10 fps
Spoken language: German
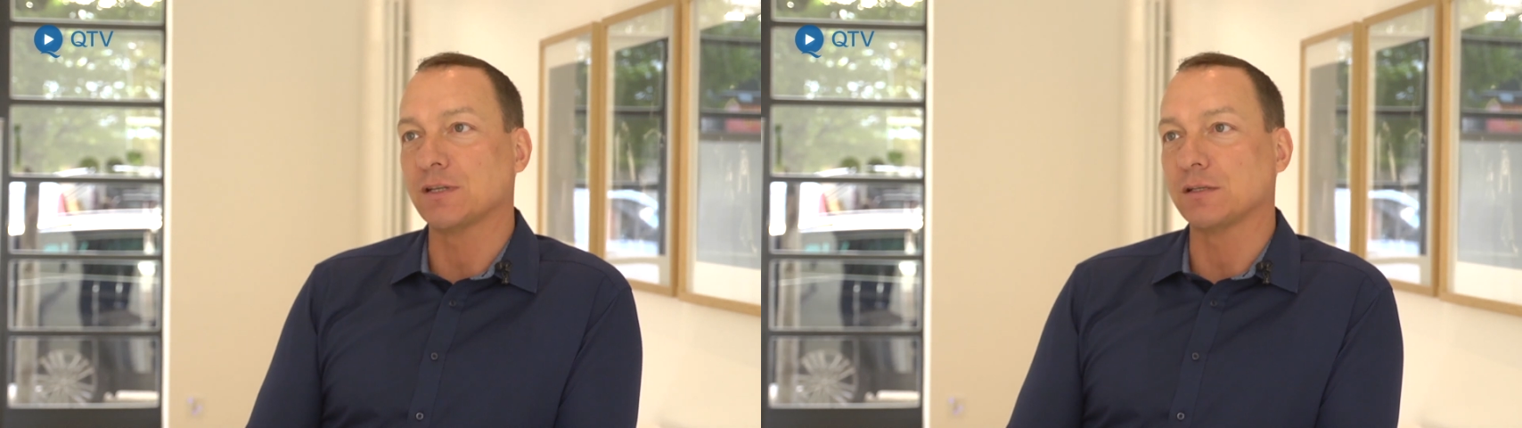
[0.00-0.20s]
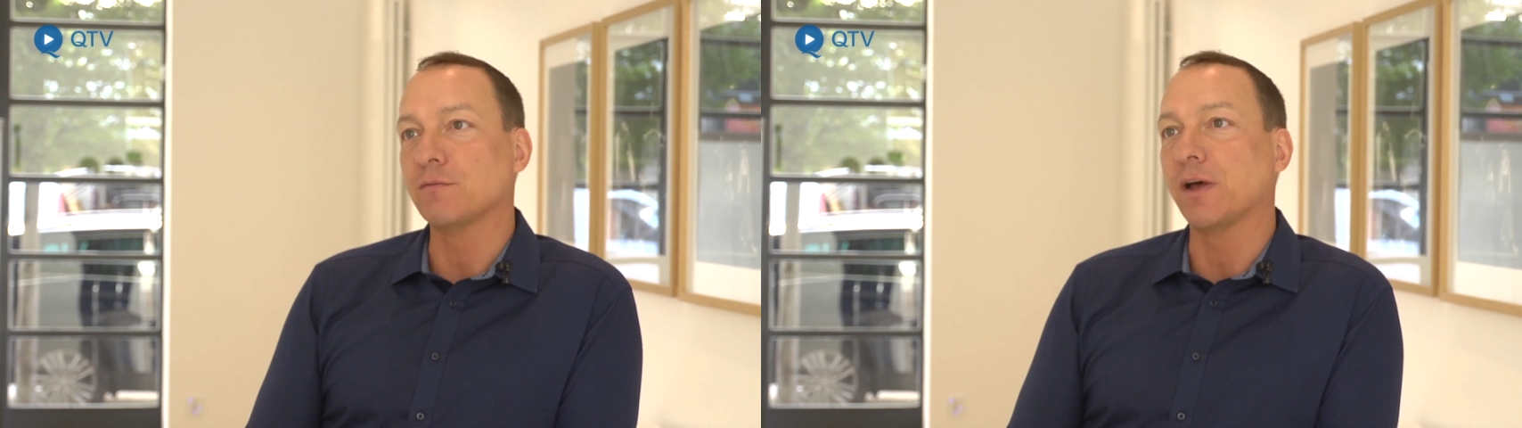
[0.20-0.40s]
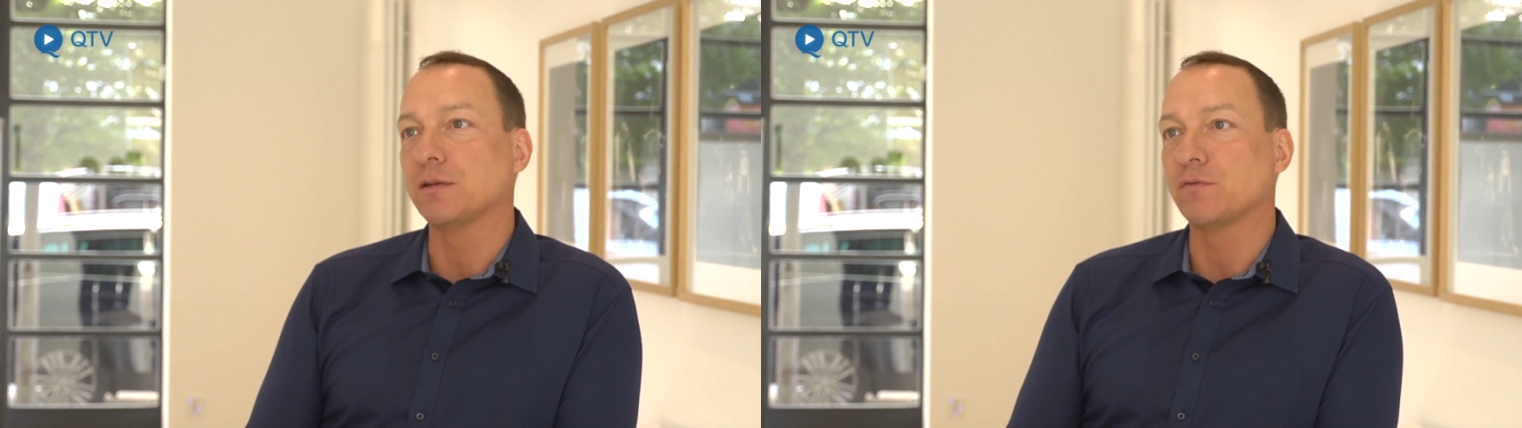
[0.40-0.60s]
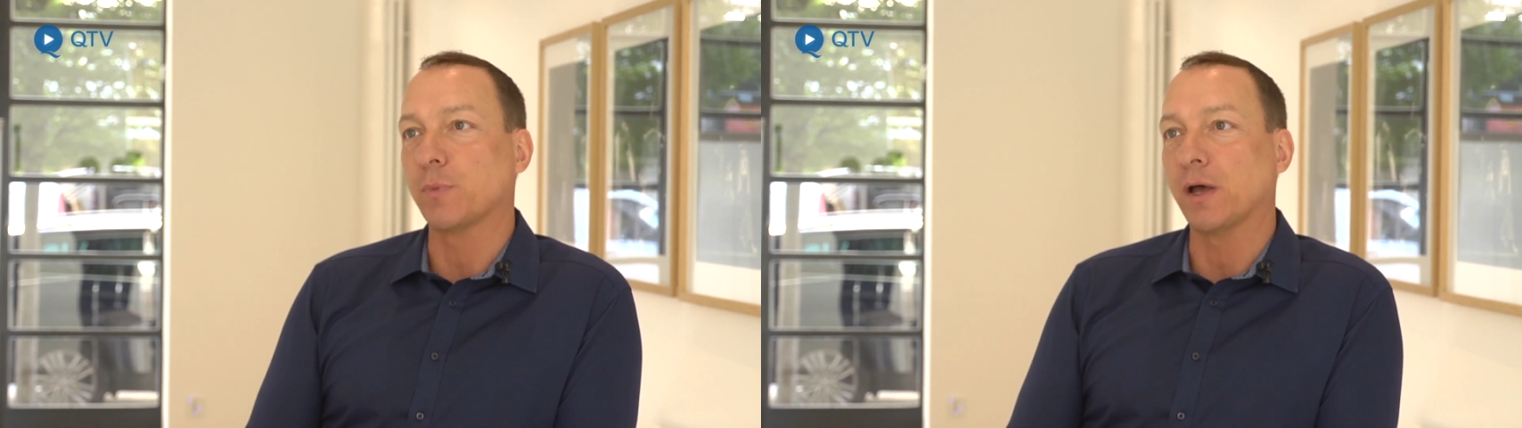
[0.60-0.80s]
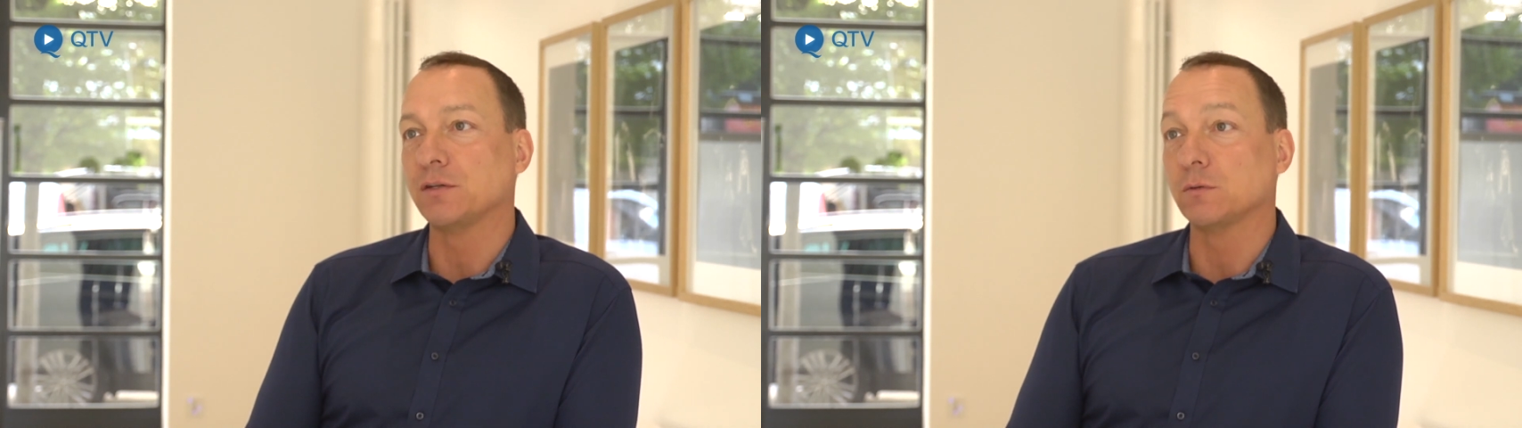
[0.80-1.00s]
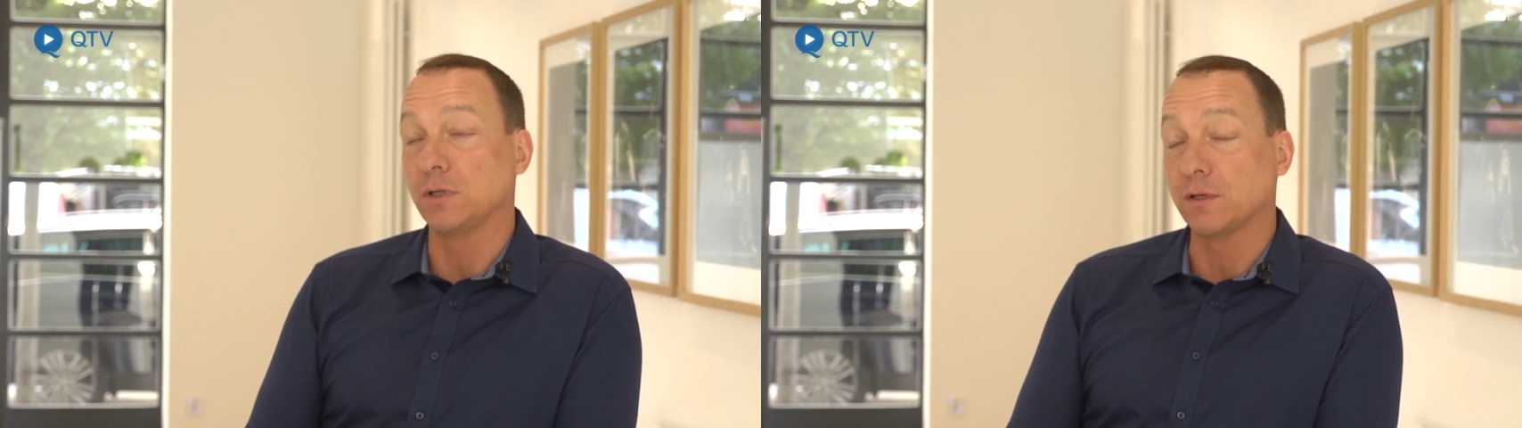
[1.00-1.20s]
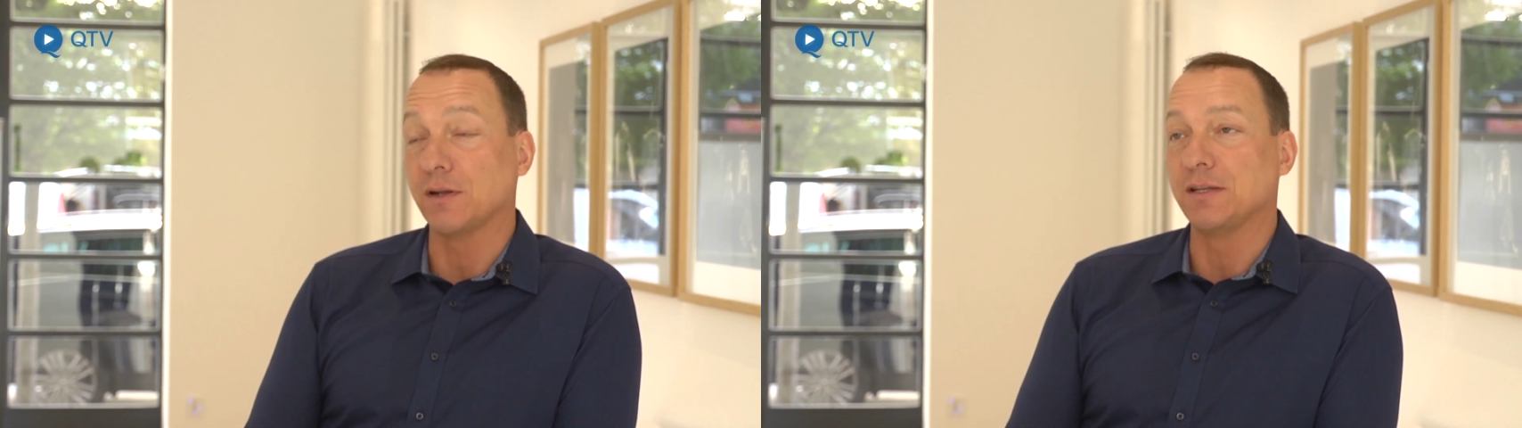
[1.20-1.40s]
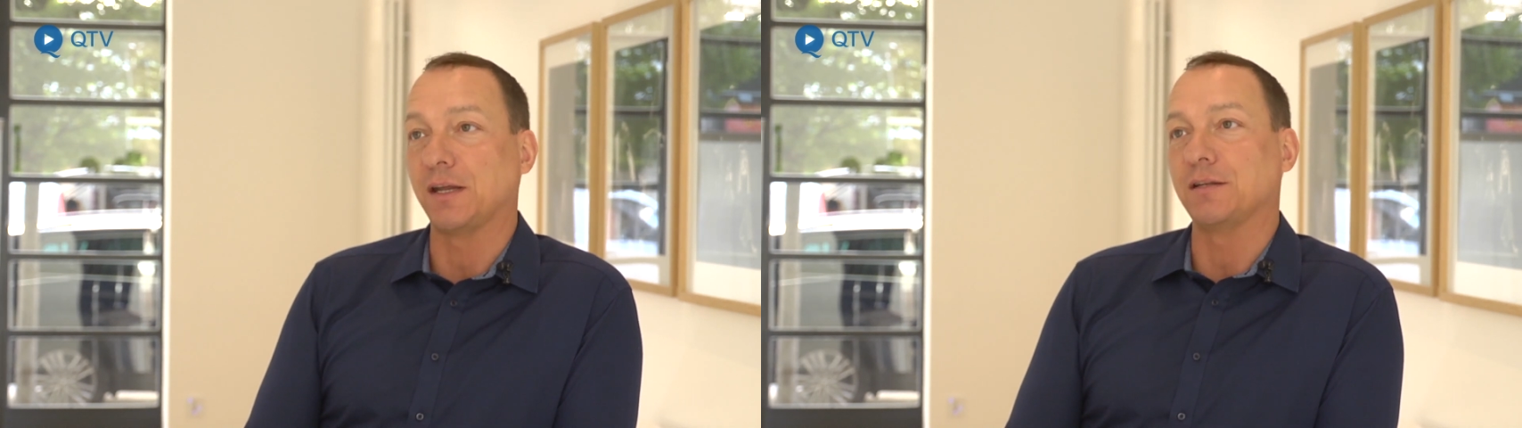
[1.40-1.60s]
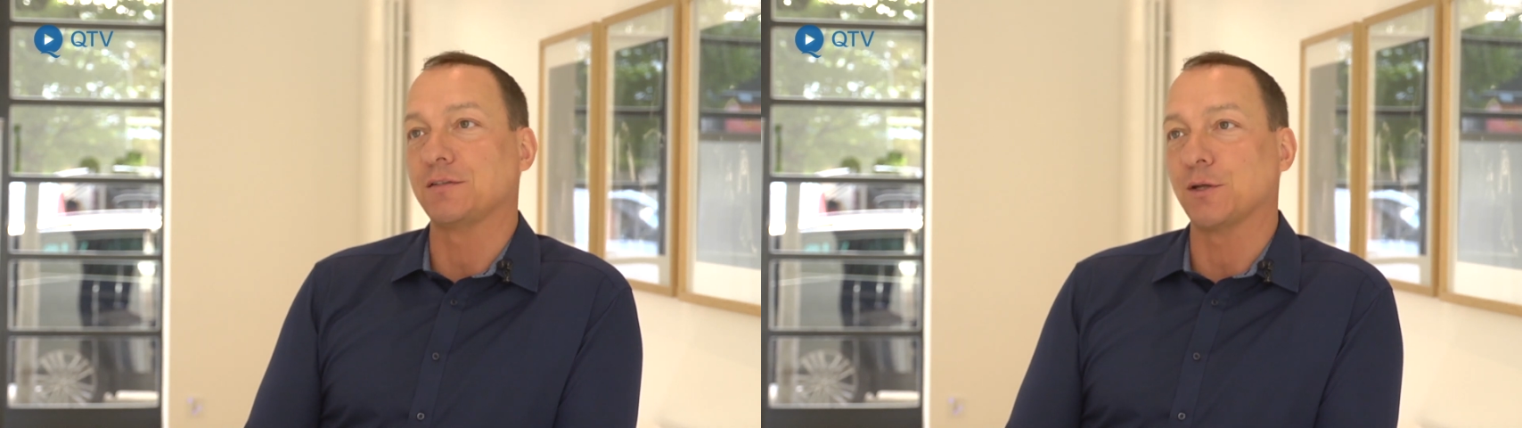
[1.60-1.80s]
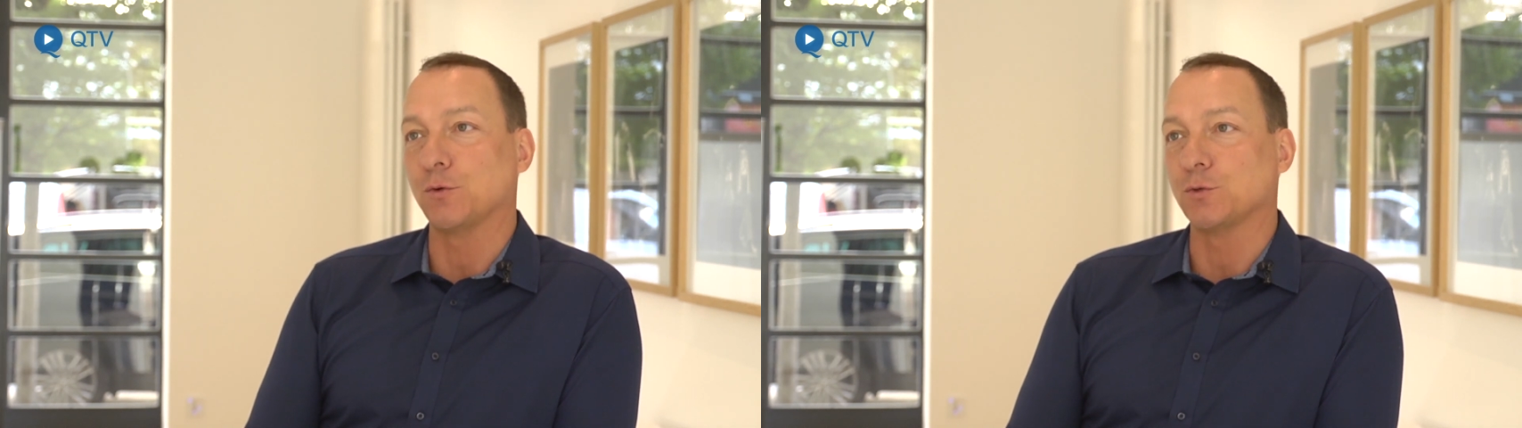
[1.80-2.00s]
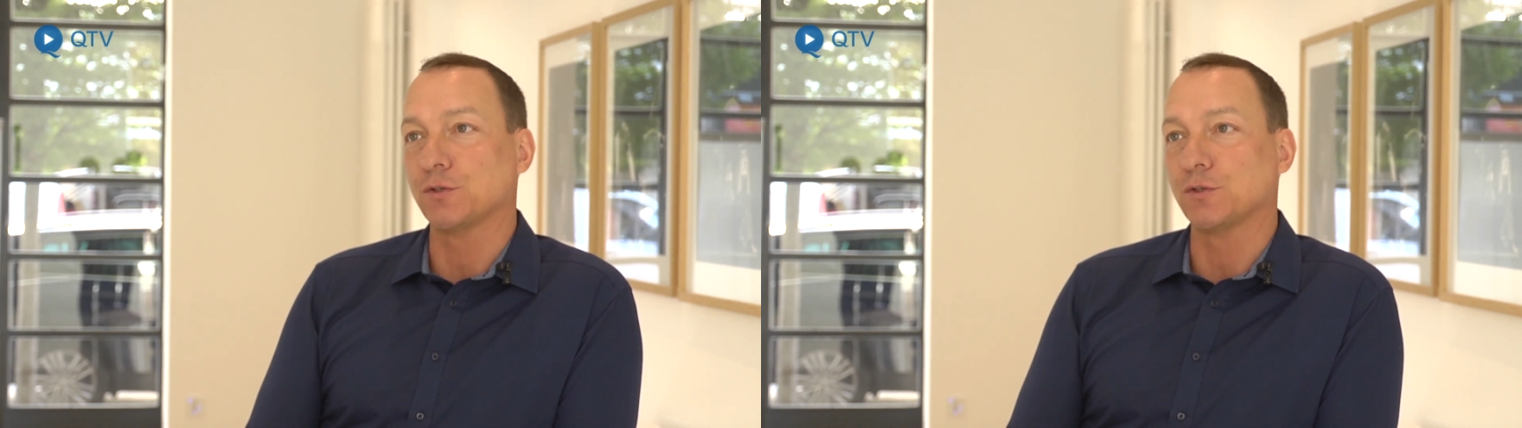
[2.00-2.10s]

das hat eine weite Verbreitung und die Qualität ist sehr groß.